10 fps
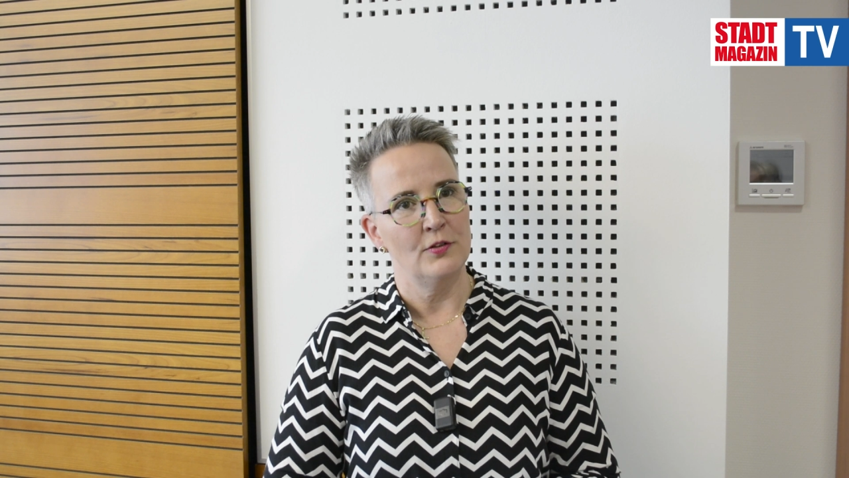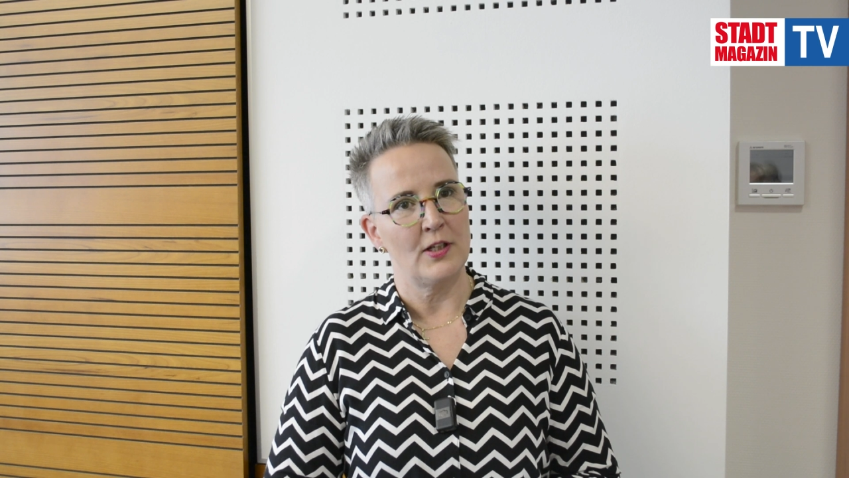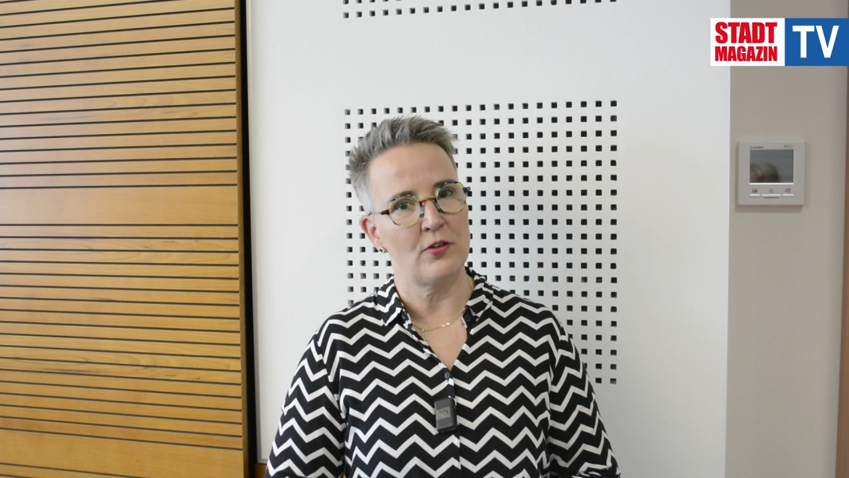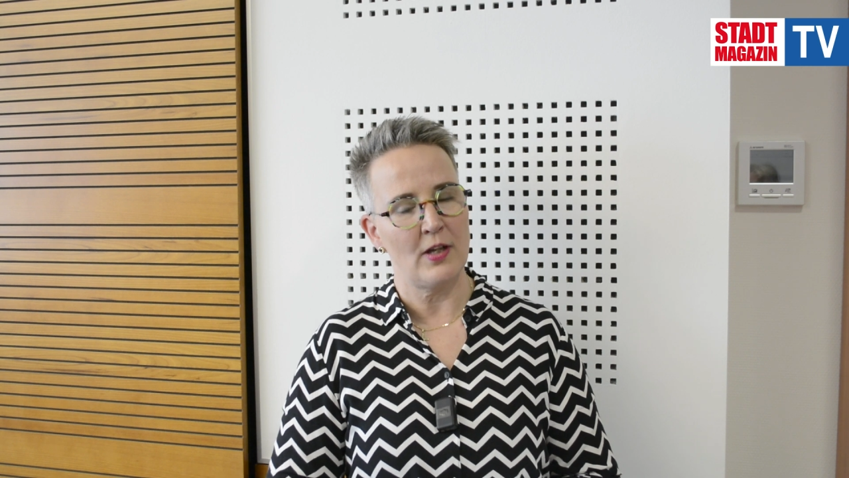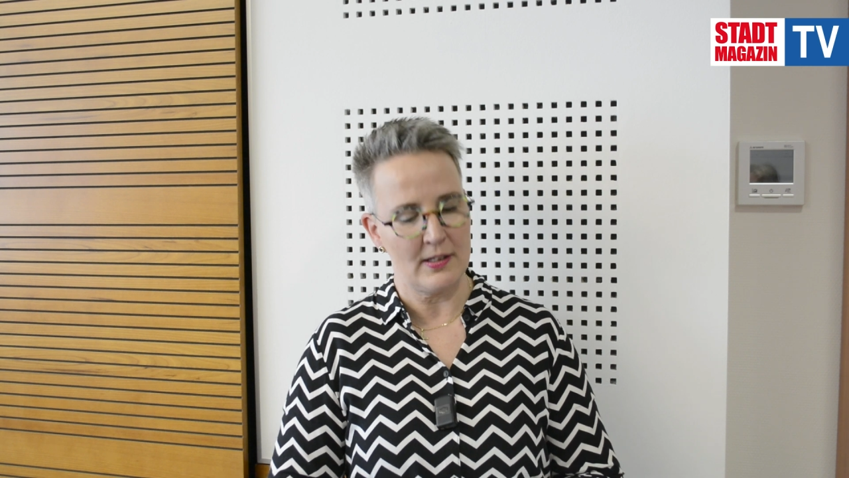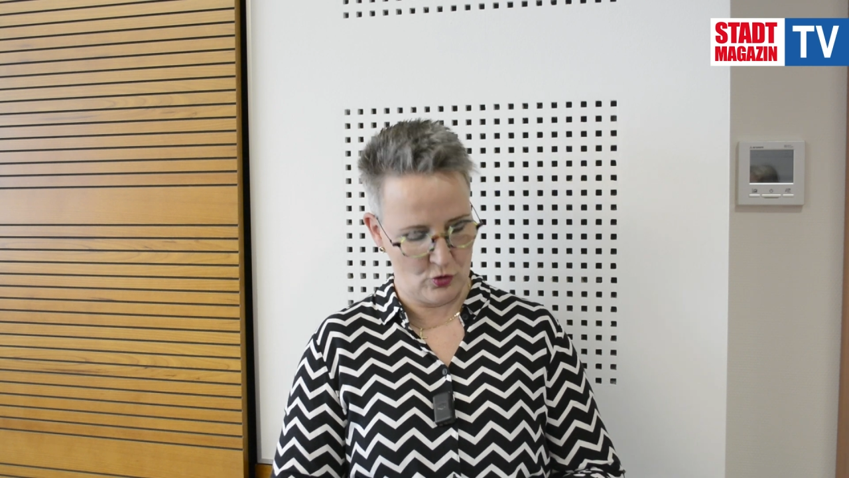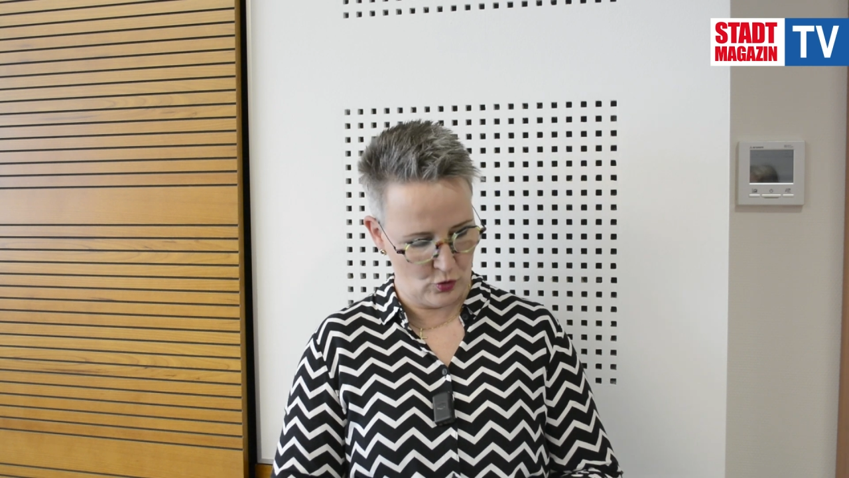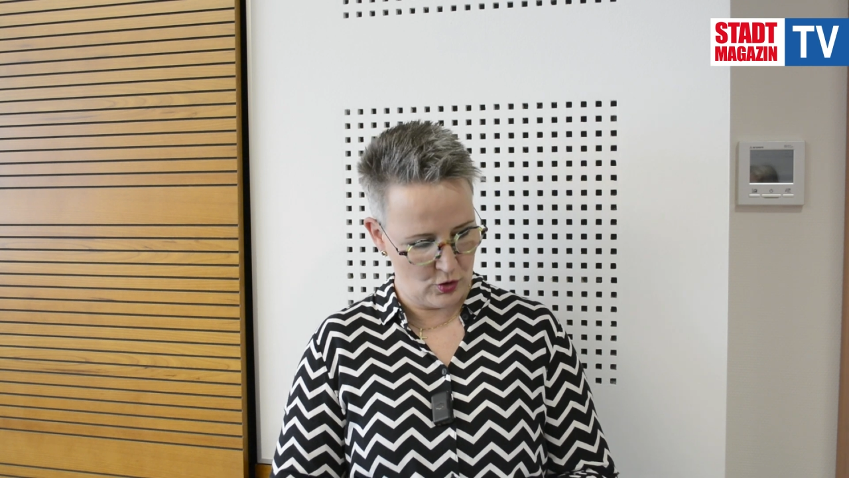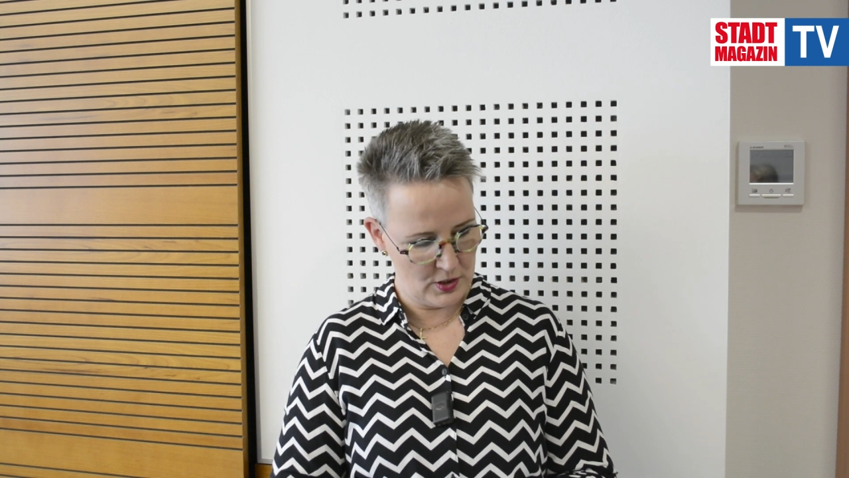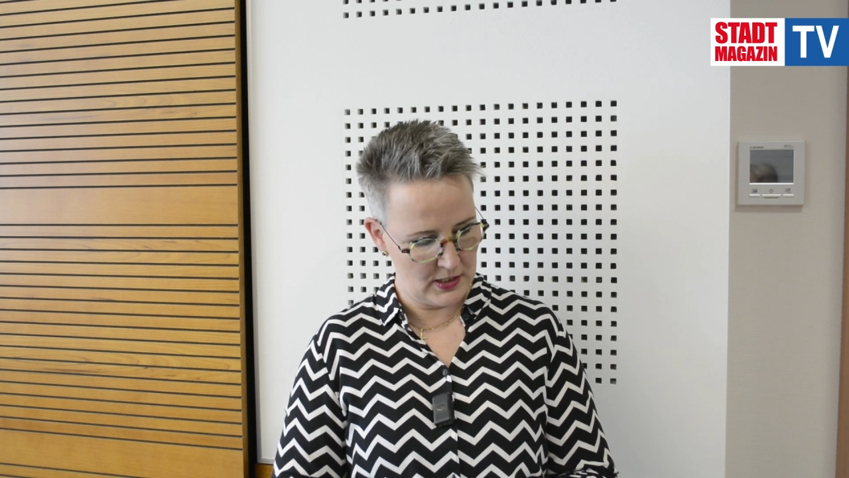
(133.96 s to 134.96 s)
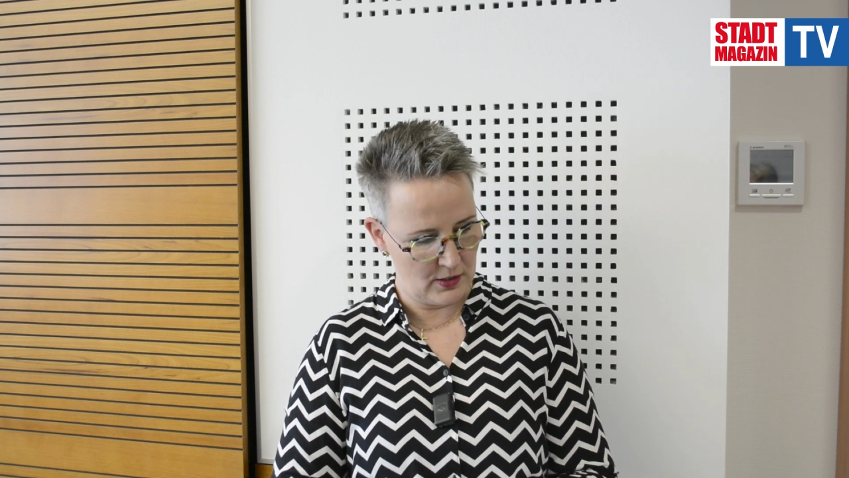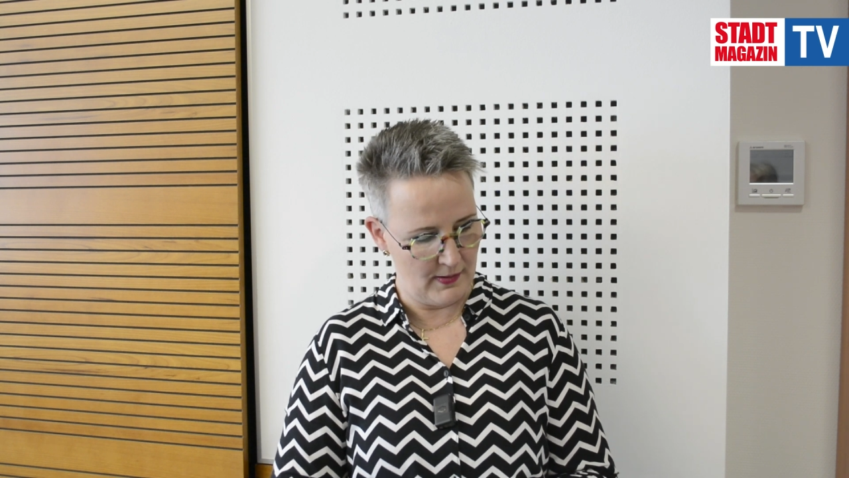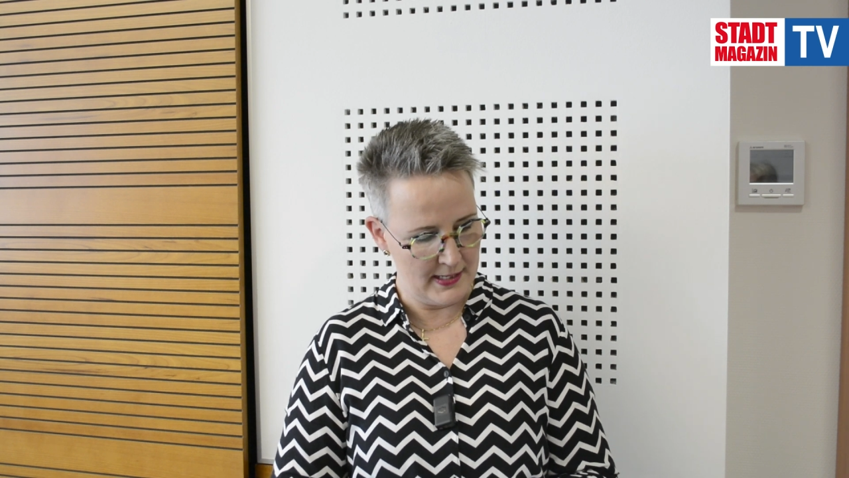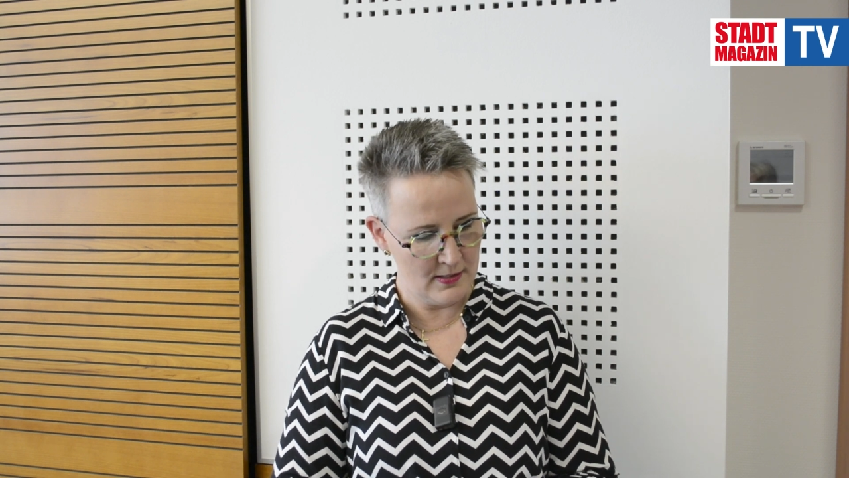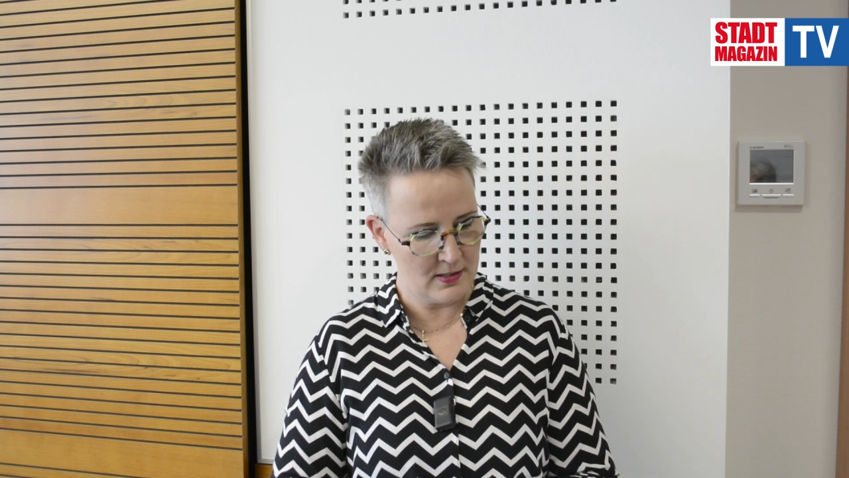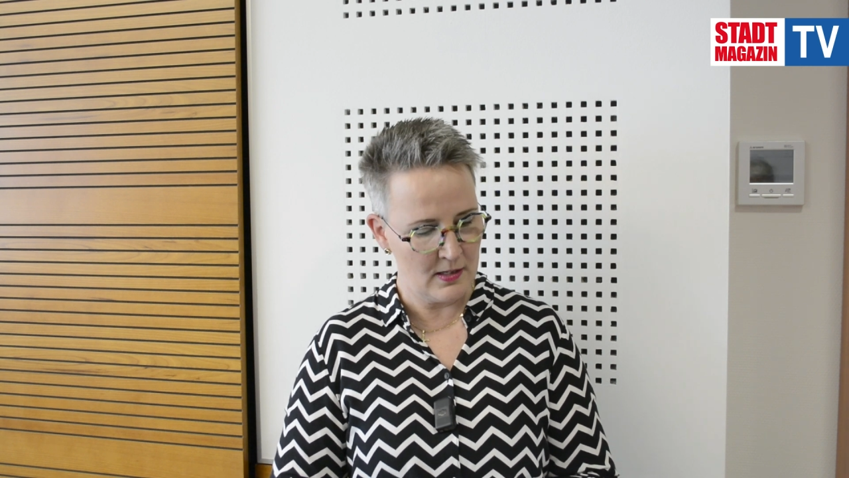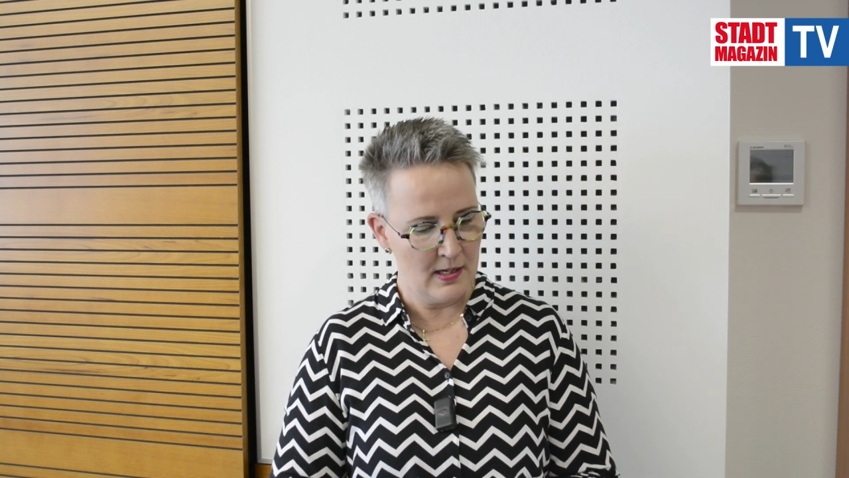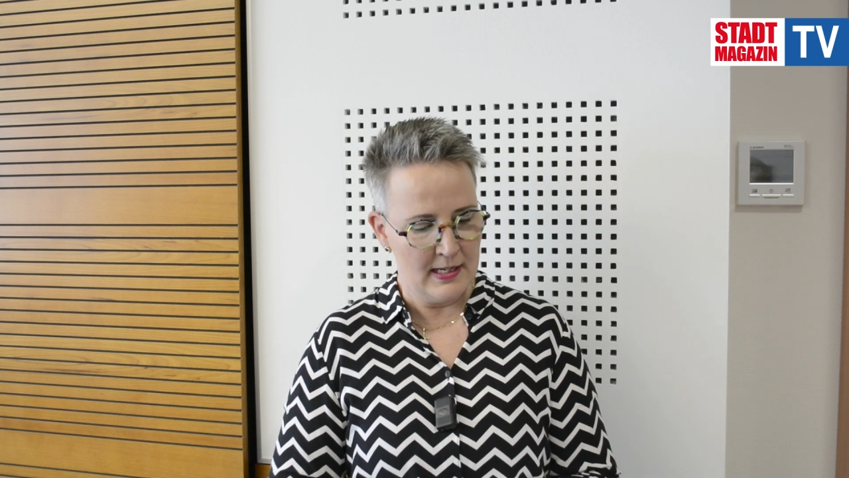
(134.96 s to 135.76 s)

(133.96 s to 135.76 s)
Das hat zur Konsequenz,